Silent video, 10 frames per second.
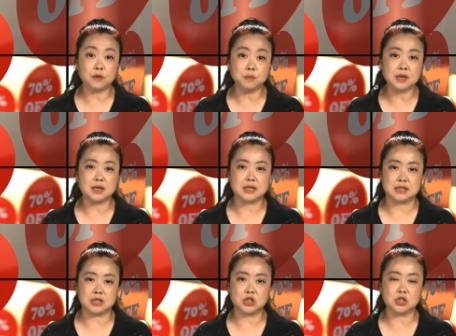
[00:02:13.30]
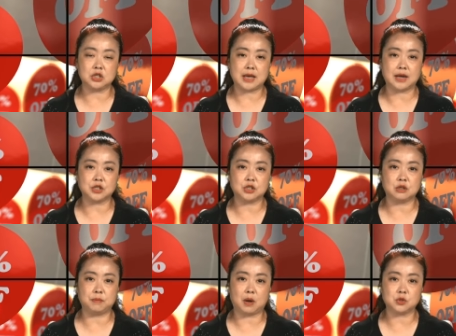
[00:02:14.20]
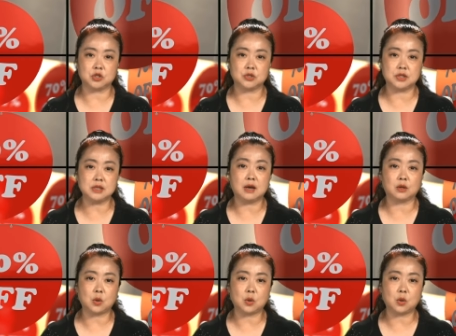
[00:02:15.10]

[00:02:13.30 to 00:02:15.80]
闭以及是牙齿保持器哈，